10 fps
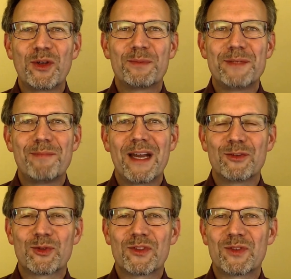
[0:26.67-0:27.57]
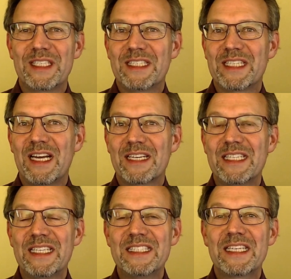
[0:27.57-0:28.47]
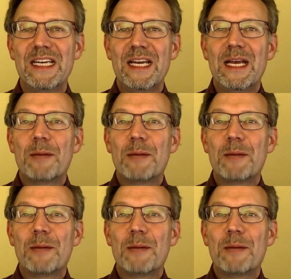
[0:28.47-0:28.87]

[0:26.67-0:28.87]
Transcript: die optimale Nutzung digitaler Technik.